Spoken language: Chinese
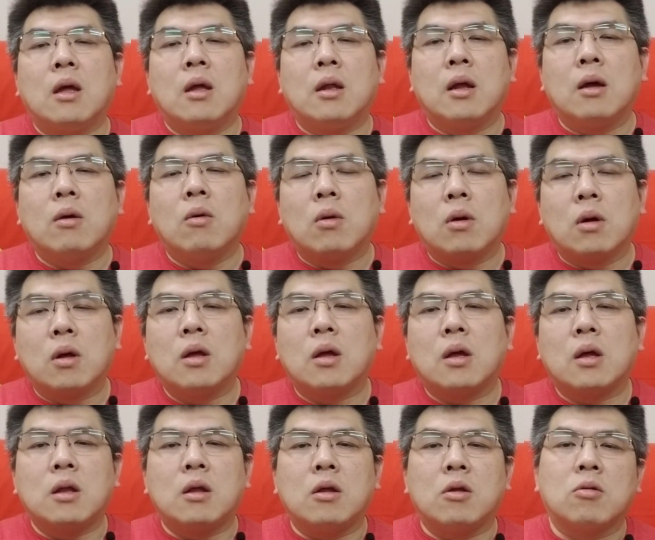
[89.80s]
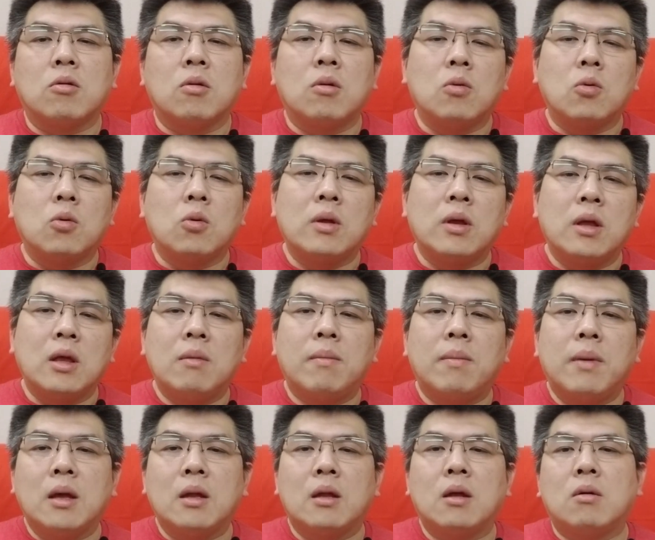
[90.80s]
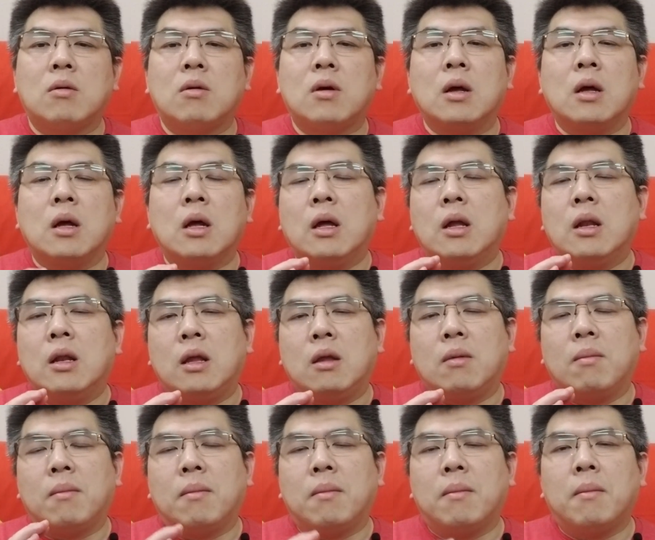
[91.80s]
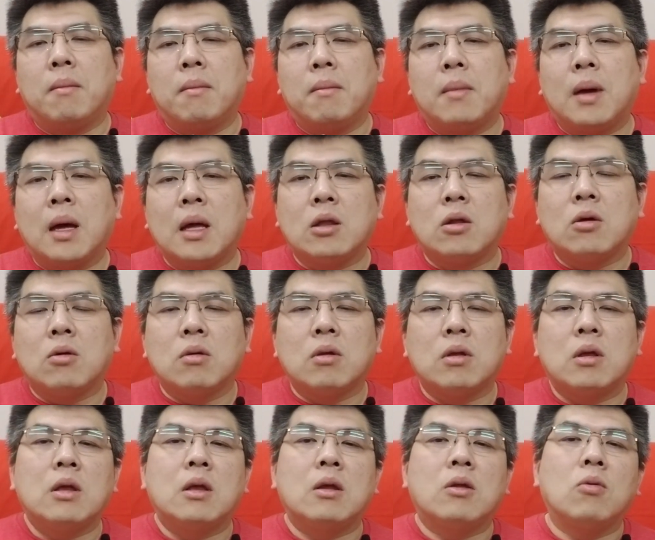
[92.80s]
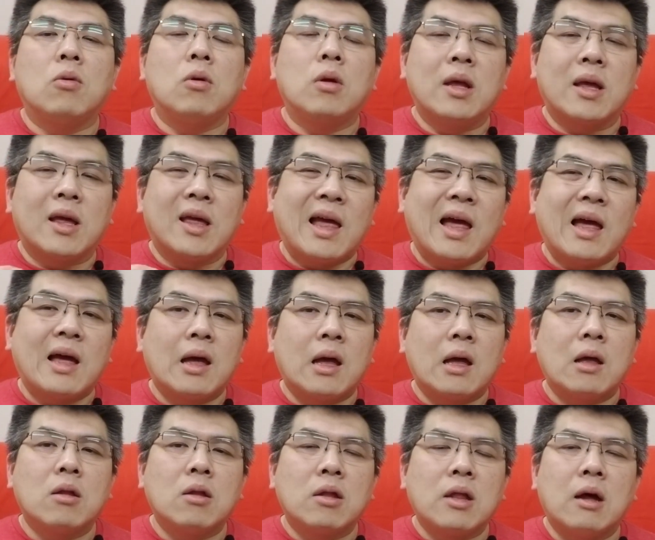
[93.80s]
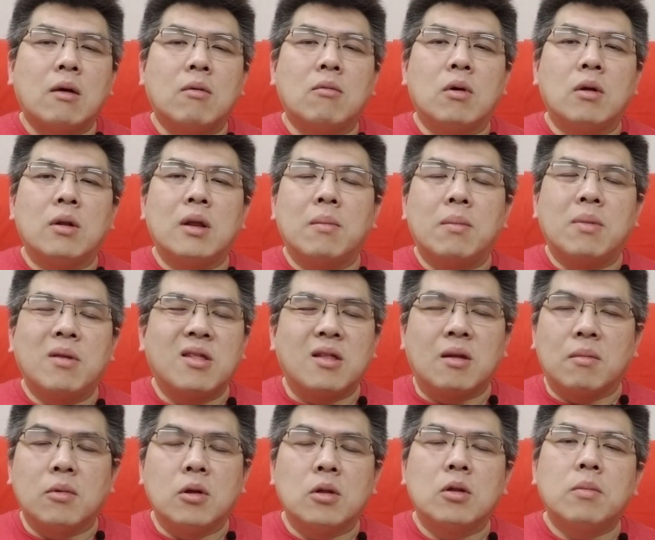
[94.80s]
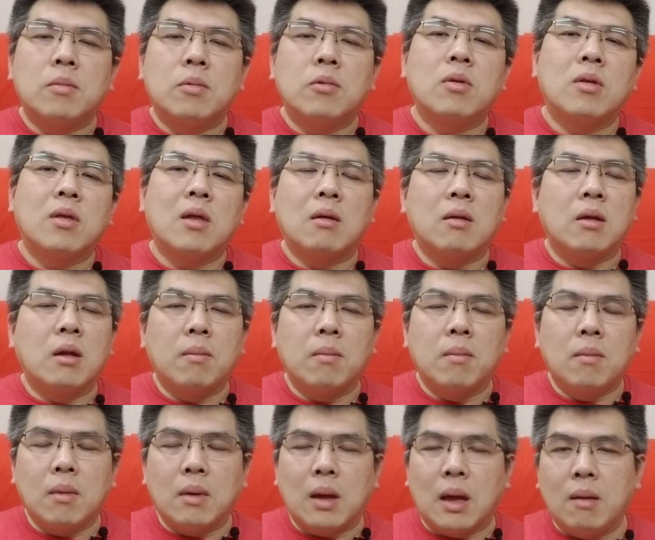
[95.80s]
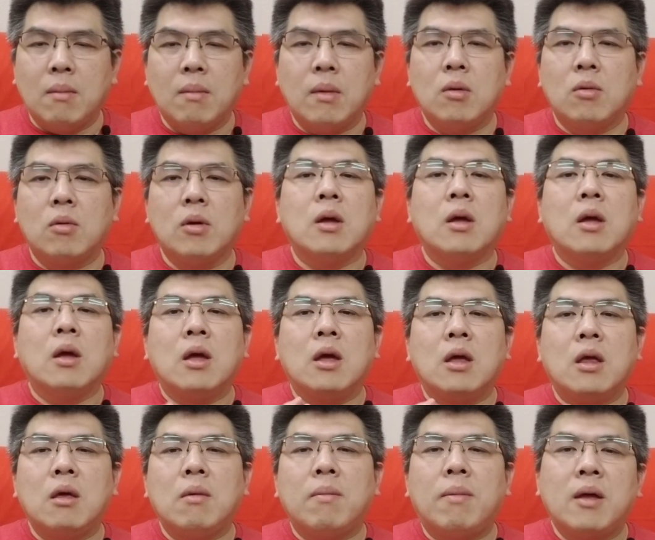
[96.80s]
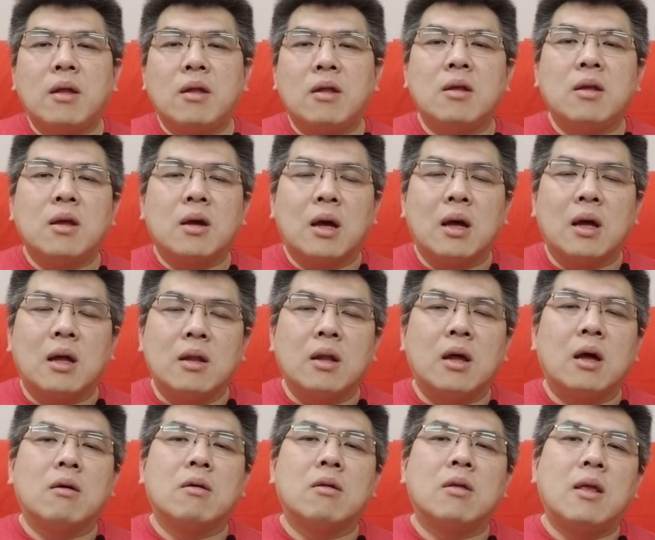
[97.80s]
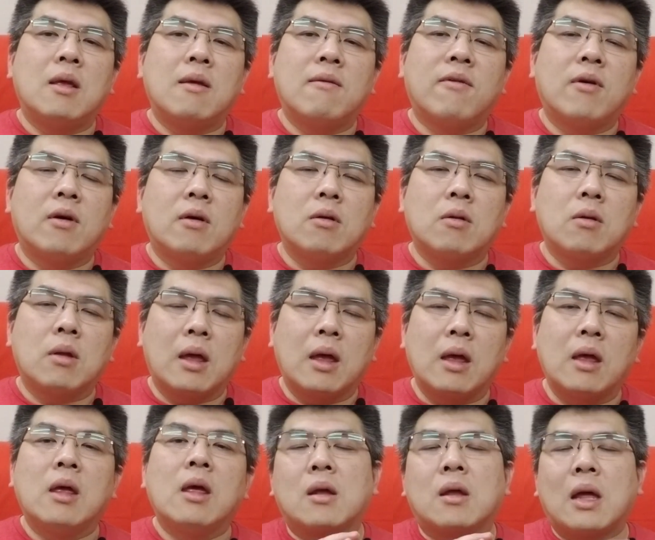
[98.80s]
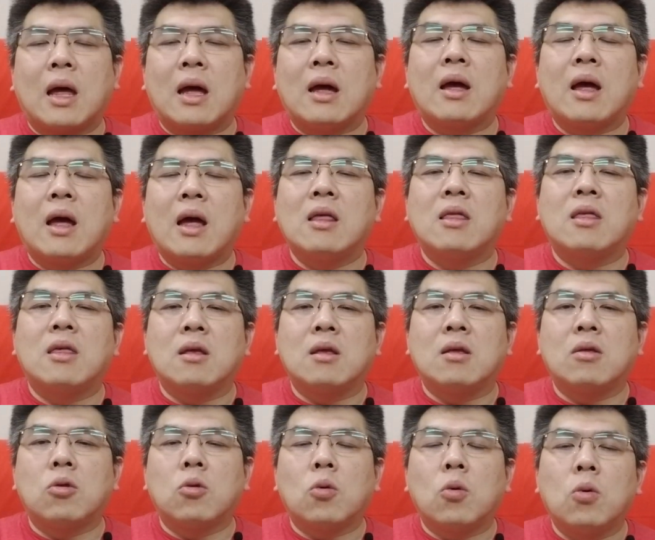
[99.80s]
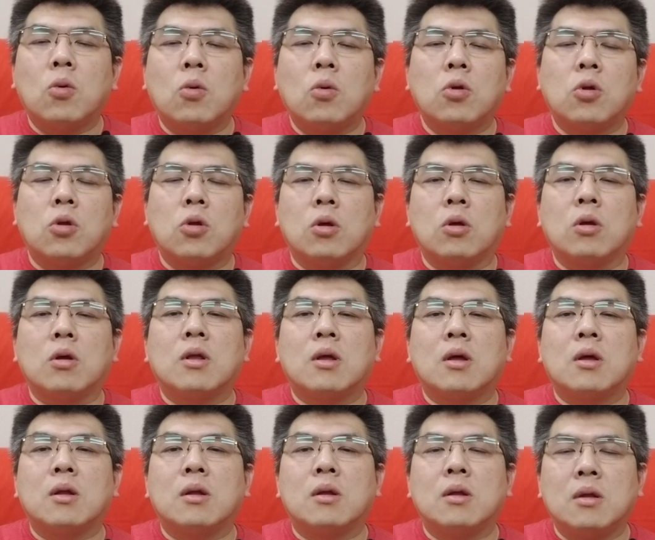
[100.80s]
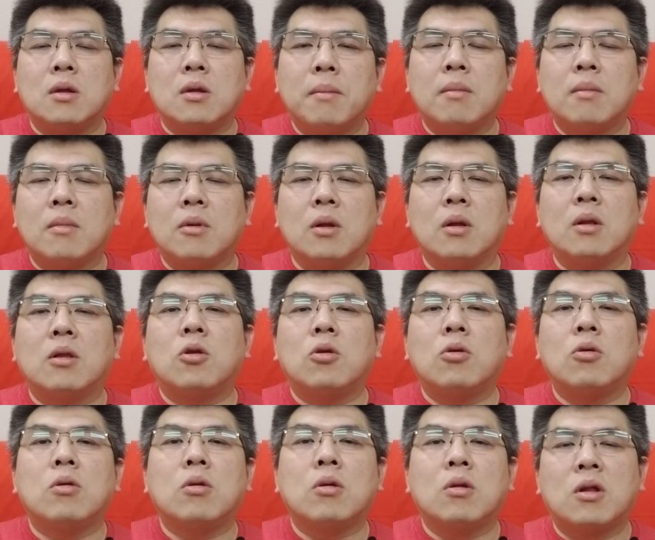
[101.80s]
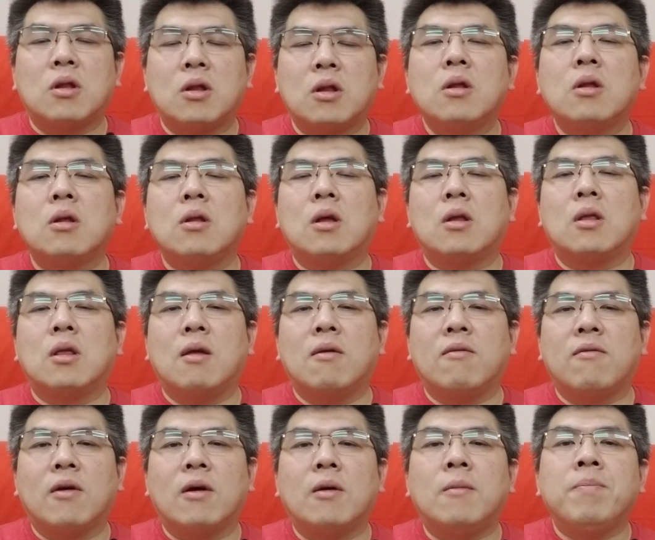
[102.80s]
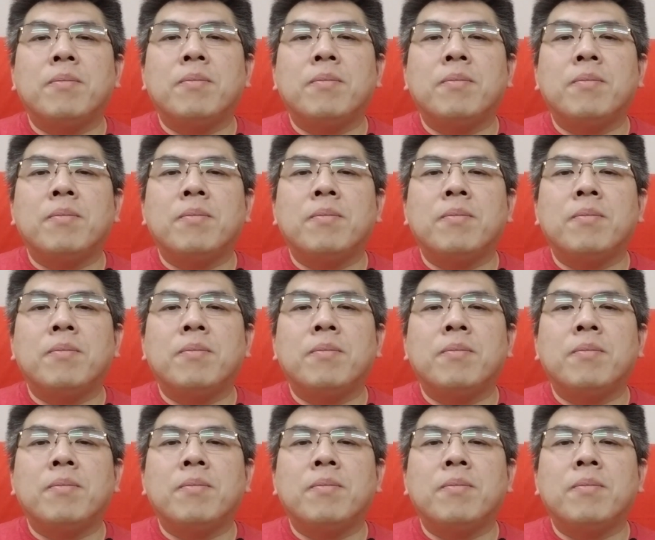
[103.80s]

那我可以跟你说，如果eBay的话，你卖东西，如果你刚刚上网，你什么都不知道，你还没会，eBay是一个很好的地方，给刚开始初学的人去试的地方。